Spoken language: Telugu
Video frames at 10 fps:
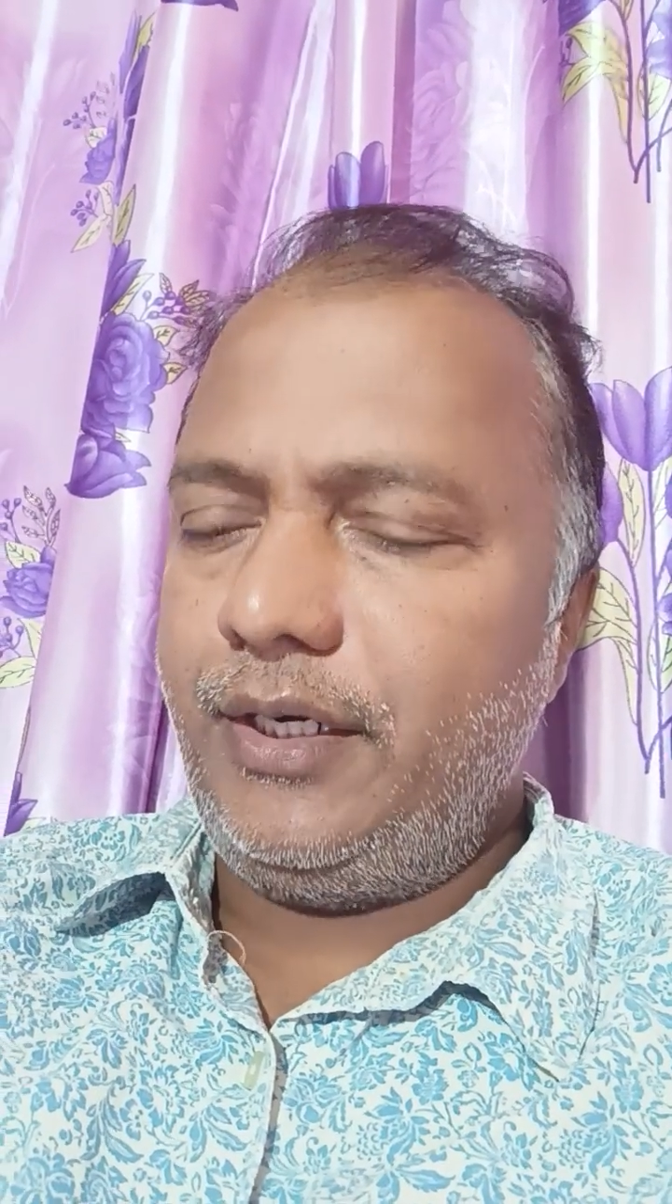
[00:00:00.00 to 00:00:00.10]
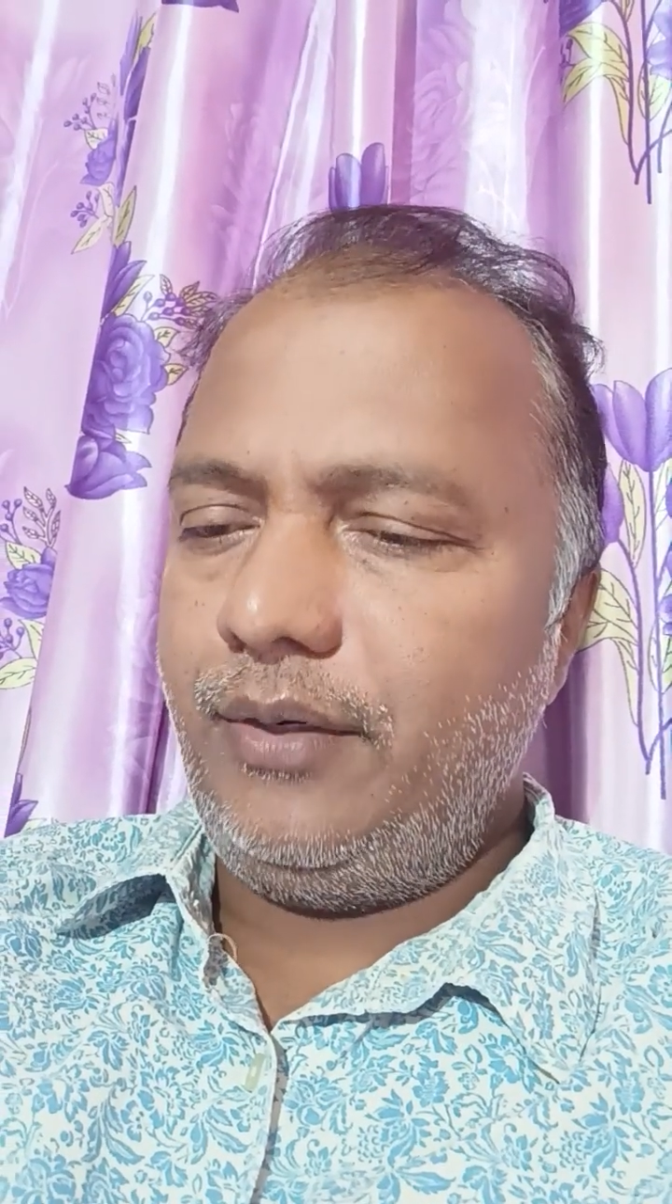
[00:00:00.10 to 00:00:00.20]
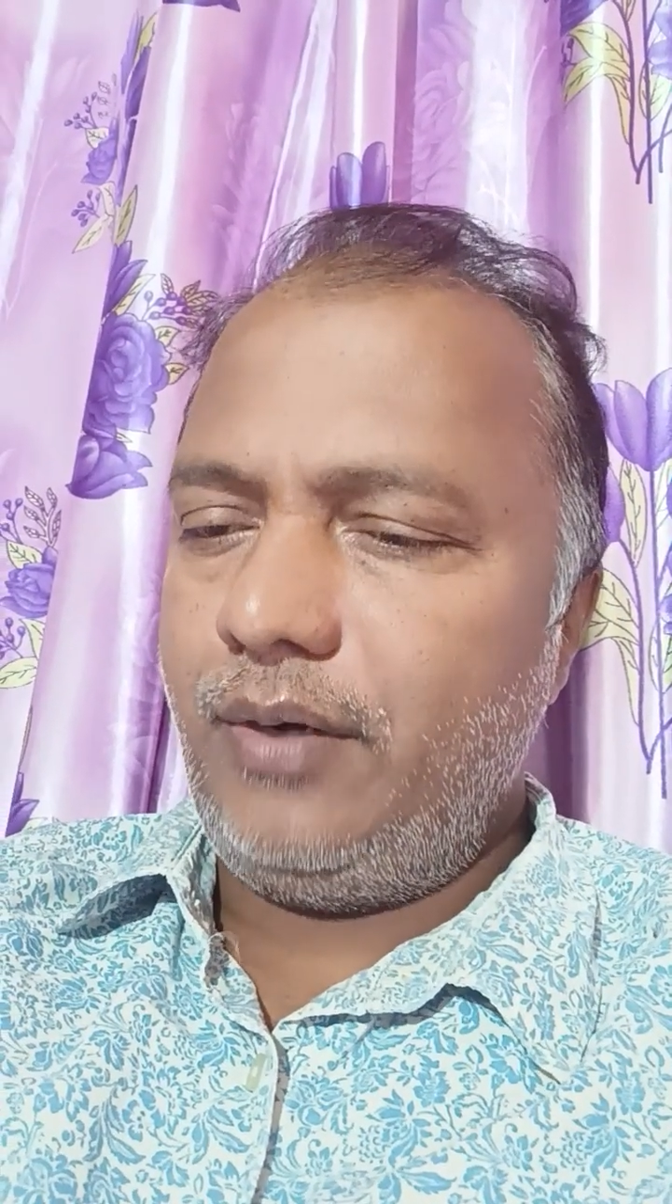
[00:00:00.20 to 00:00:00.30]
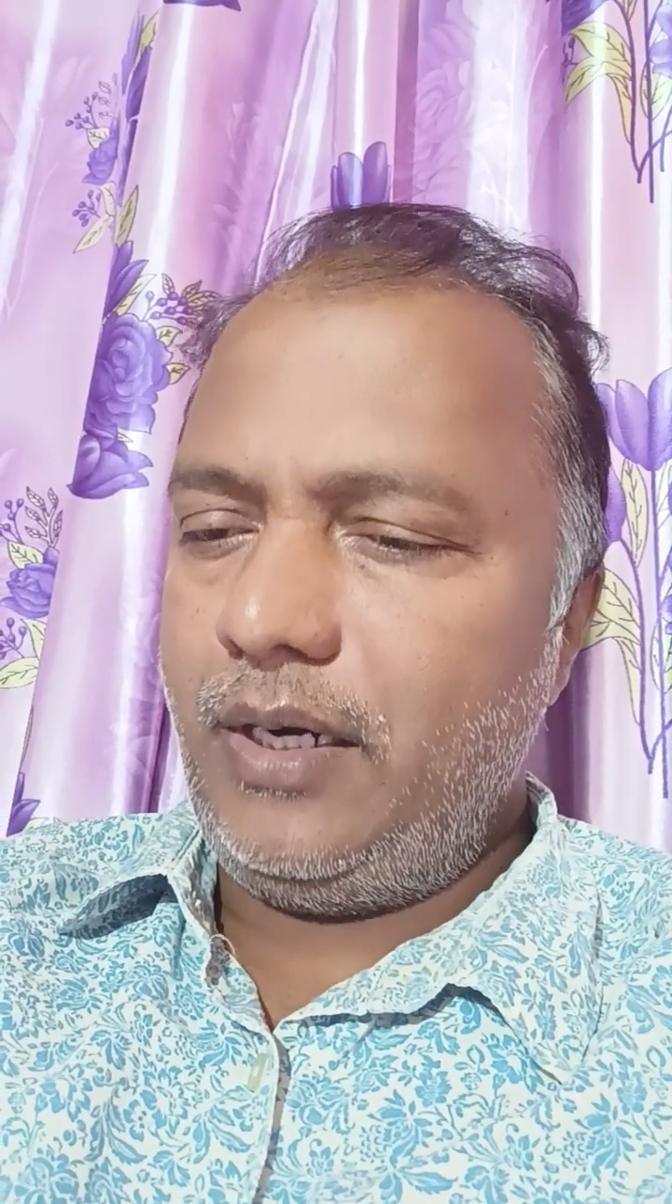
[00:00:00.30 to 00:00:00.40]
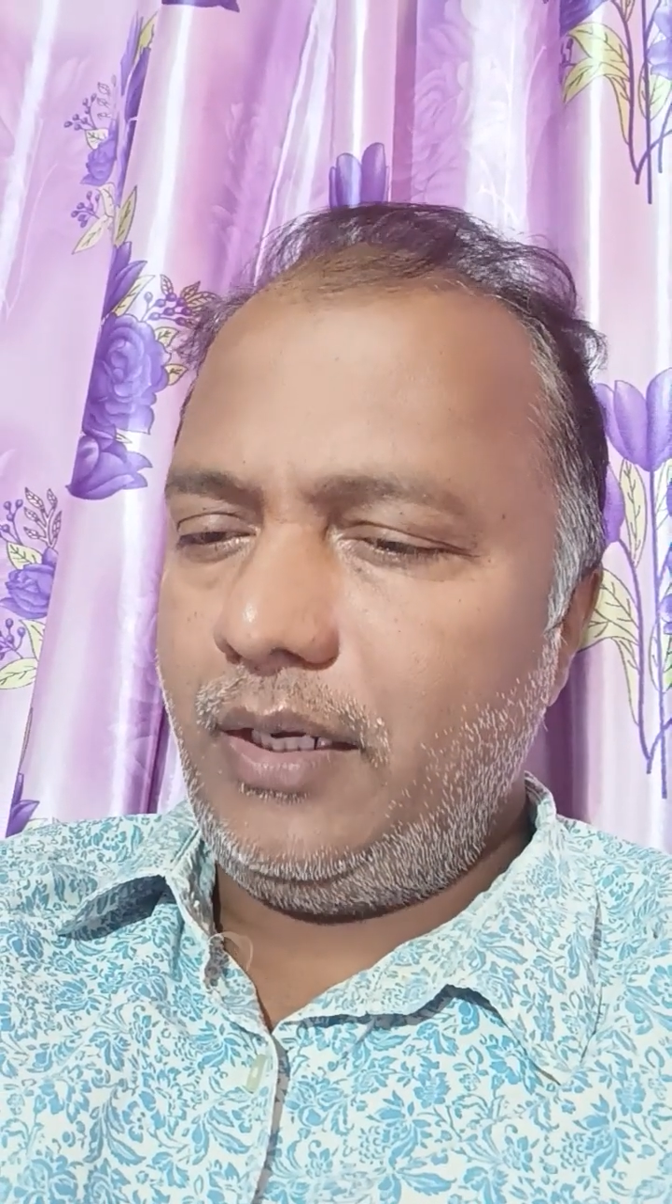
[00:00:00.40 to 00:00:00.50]

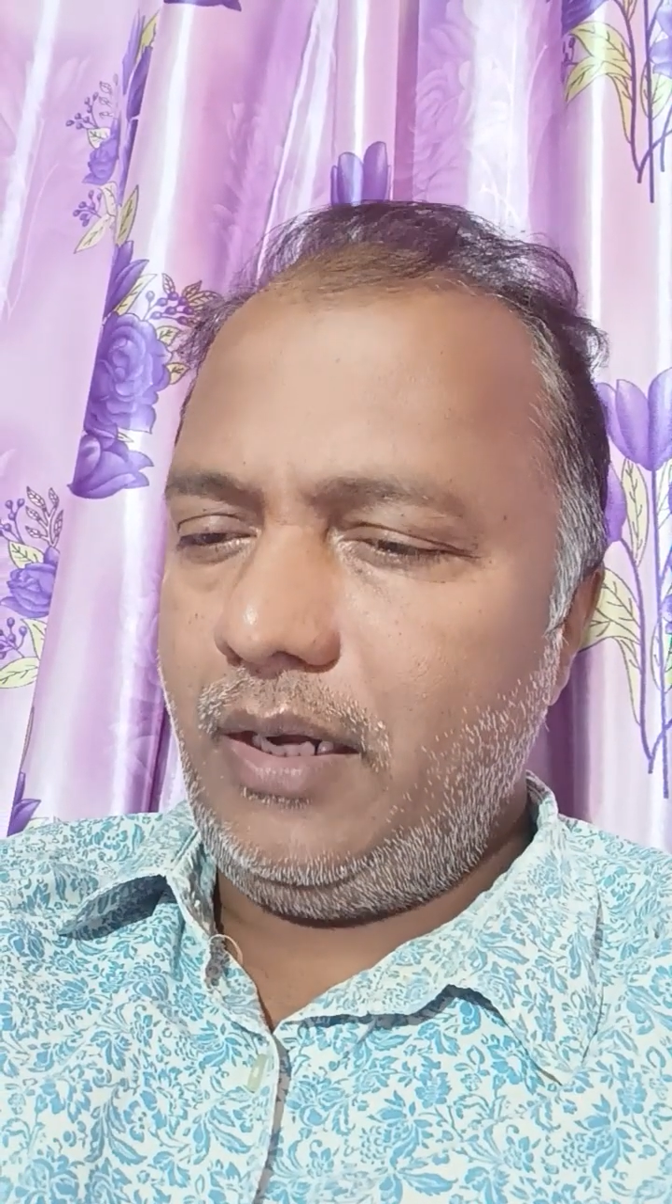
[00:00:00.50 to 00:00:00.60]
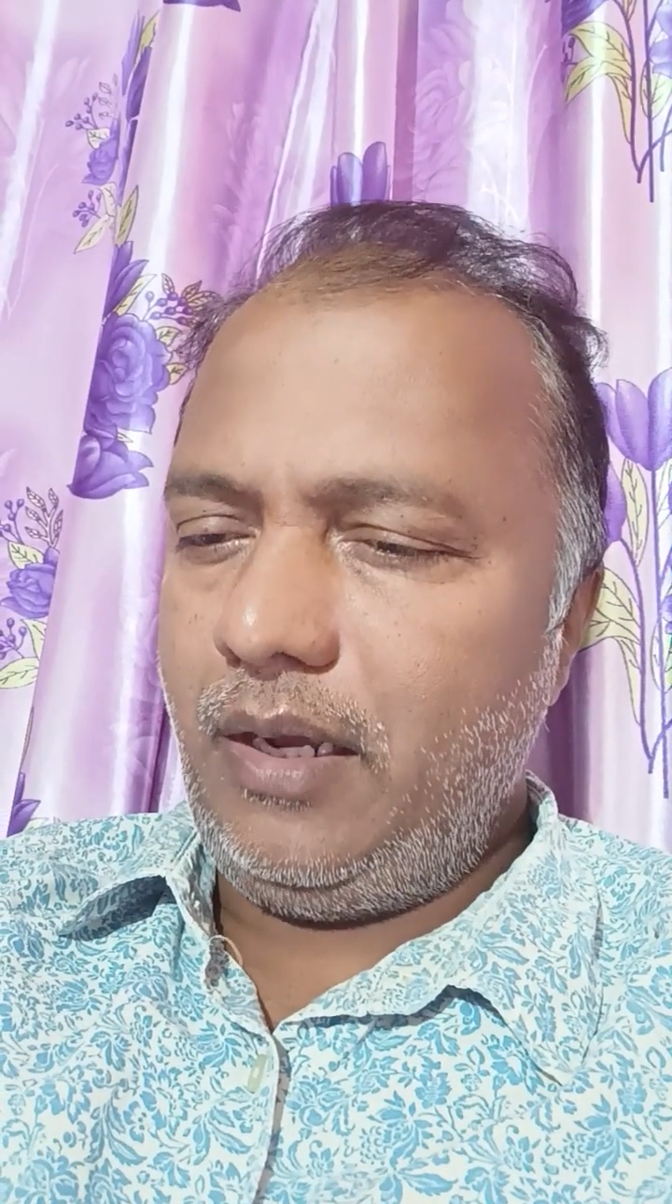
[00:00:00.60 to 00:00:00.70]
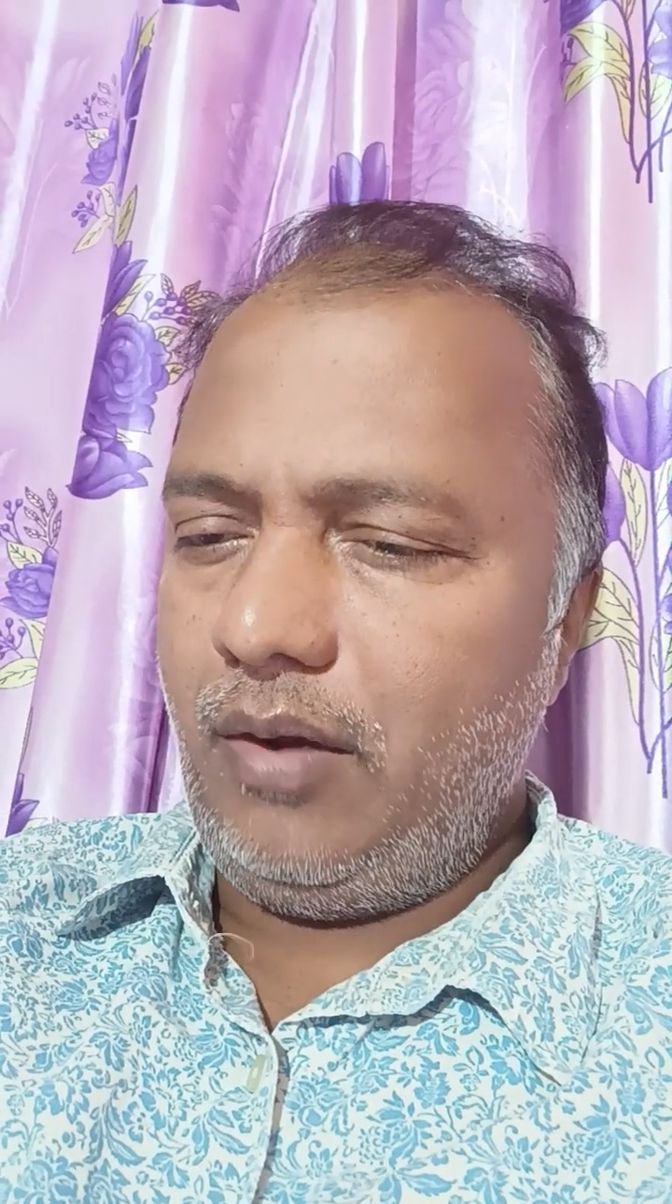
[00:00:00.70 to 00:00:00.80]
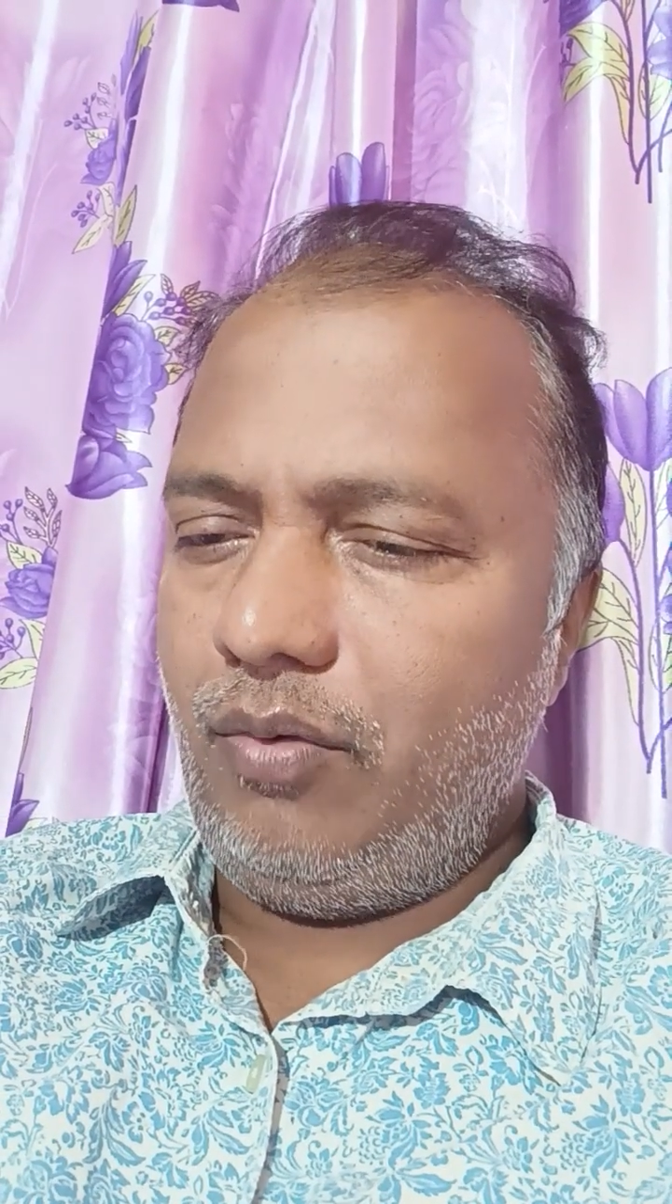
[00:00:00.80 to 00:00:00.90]
రెండు గంటల